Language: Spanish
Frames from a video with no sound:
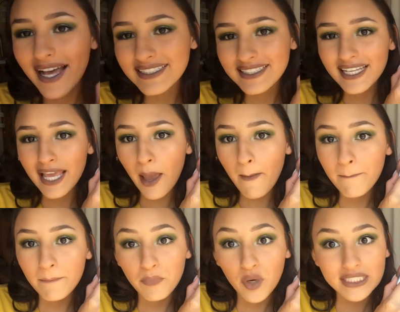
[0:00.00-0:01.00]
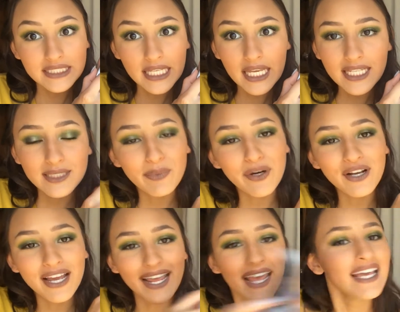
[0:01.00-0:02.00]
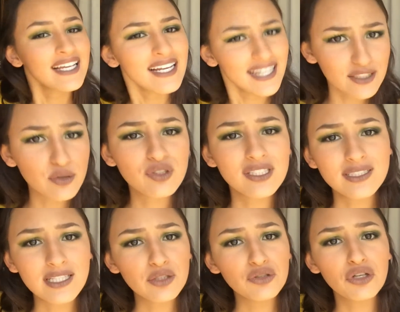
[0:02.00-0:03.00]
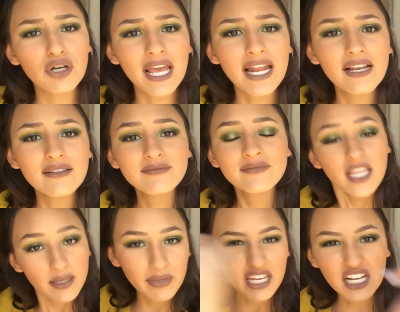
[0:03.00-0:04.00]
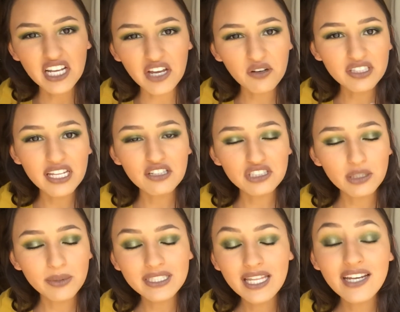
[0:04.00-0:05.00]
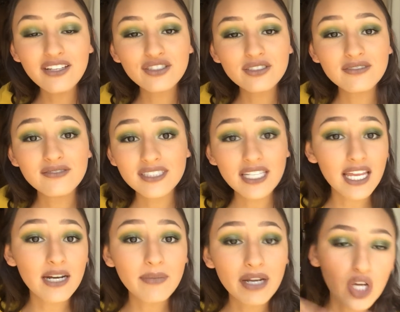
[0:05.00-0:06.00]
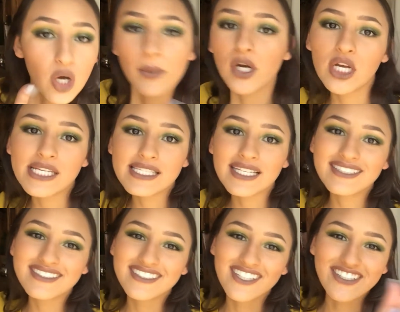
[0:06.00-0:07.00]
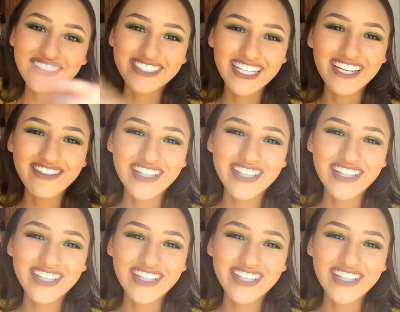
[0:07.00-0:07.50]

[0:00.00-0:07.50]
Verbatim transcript: Así que pues sí, espero que les guste este tutorial. Me digan qué onda en los comentarios. Si quieren ver cómo lo hice, solo sigue